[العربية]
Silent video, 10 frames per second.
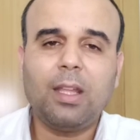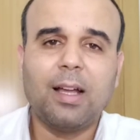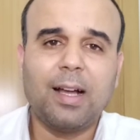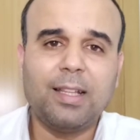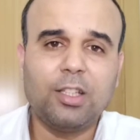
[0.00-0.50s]

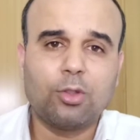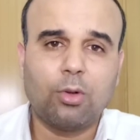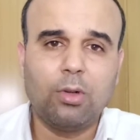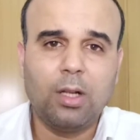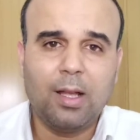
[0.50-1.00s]
غادي
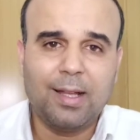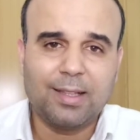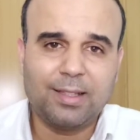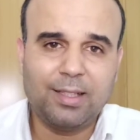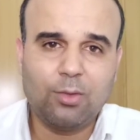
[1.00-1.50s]
يدخل
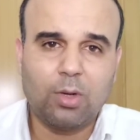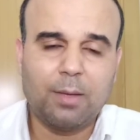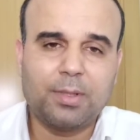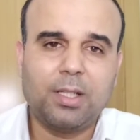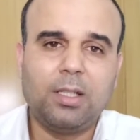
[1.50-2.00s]
52%
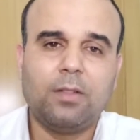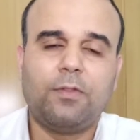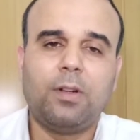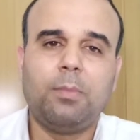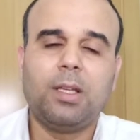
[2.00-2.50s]

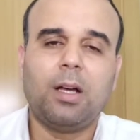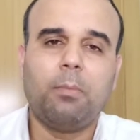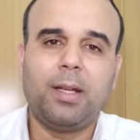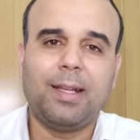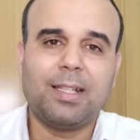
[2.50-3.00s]

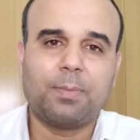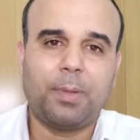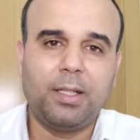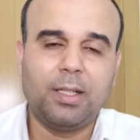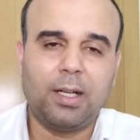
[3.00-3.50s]
من
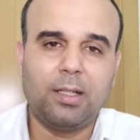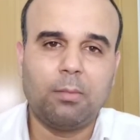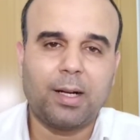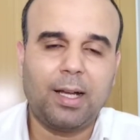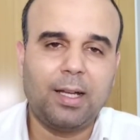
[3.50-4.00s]
اسبانيا
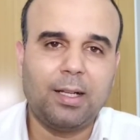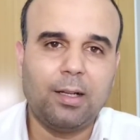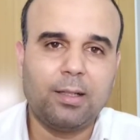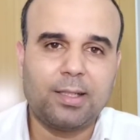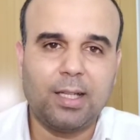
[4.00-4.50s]
للمرحله
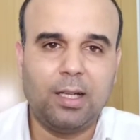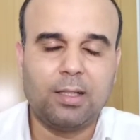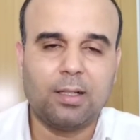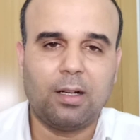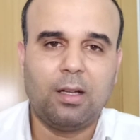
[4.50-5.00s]

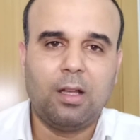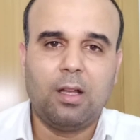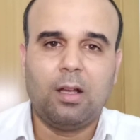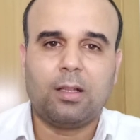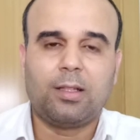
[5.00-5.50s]
الثالثه
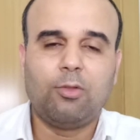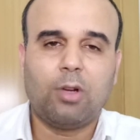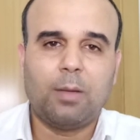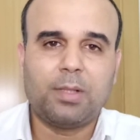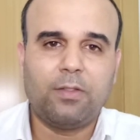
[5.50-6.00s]
52%
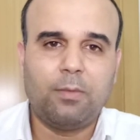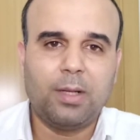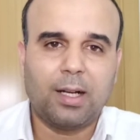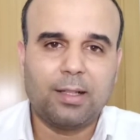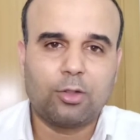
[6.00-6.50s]

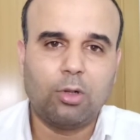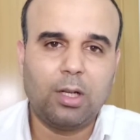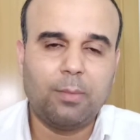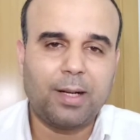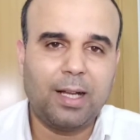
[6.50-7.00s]
غادي تدخل
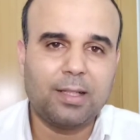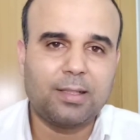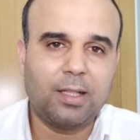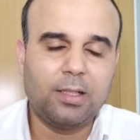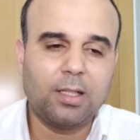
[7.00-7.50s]
المرحله
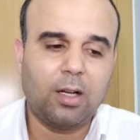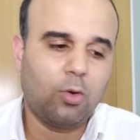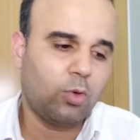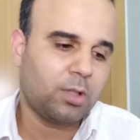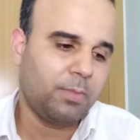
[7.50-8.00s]
الثالثه
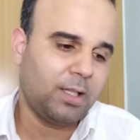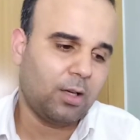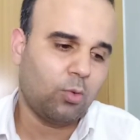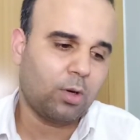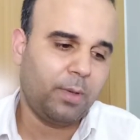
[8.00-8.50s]

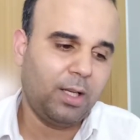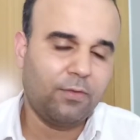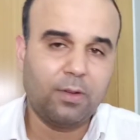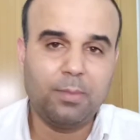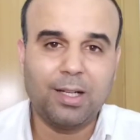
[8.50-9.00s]

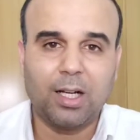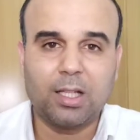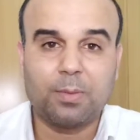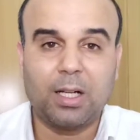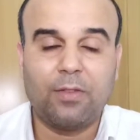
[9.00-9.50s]
و48% غادي
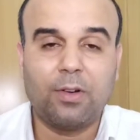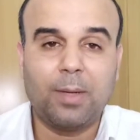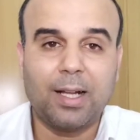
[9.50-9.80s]
تبقى في